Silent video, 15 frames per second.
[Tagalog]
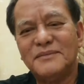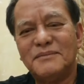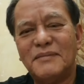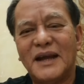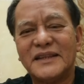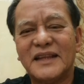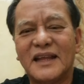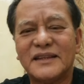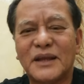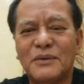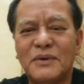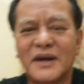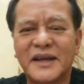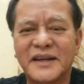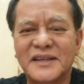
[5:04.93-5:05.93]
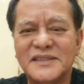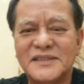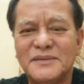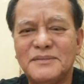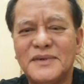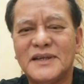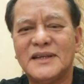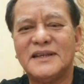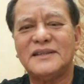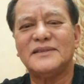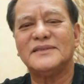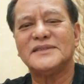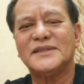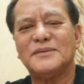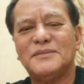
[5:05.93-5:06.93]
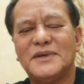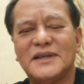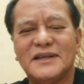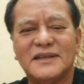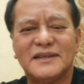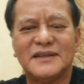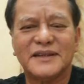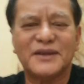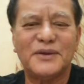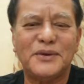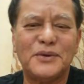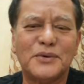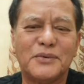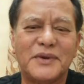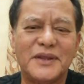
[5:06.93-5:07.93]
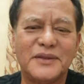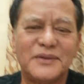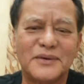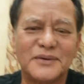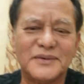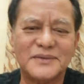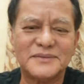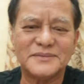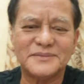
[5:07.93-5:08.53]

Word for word: matatawa ka rin sa mga ano sa mga kinukuwento ko.